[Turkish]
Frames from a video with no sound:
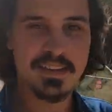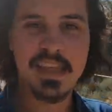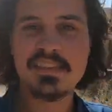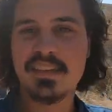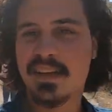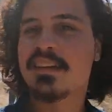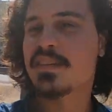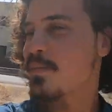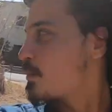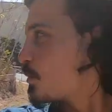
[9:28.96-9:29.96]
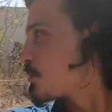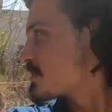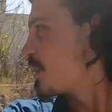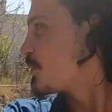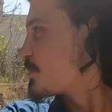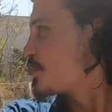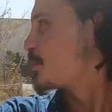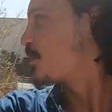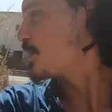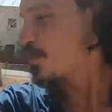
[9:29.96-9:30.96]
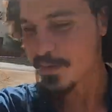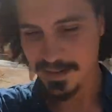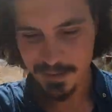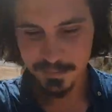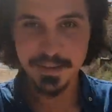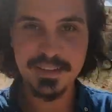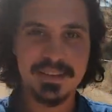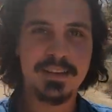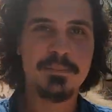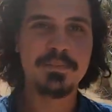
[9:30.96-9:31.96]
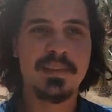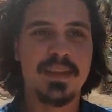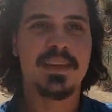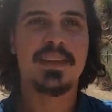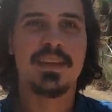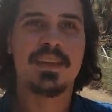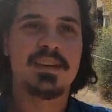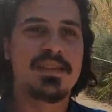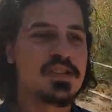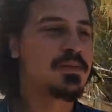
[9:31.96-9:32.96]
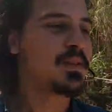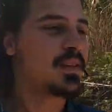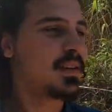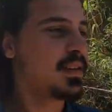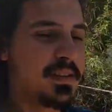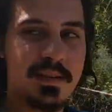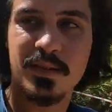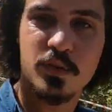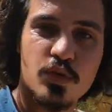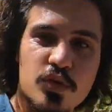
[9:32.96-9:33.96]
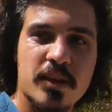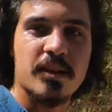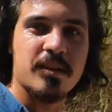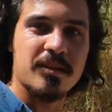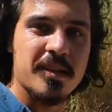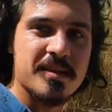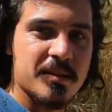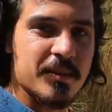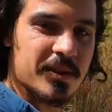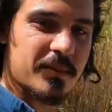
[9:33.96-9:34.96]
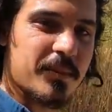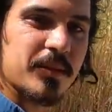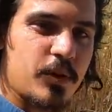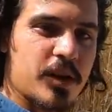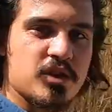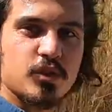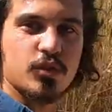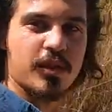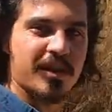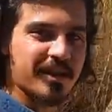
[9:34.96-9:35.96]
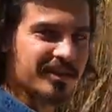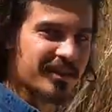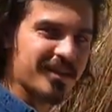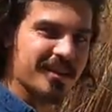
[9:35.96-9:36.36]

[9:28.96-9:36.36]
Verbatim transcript: Desteklerinizi bekliyoruz yani o yüzden onu da söyleyelim, belirtelim. Şimdi şunu sana teslim edeyim ben. Bu açık şu an kayıtta.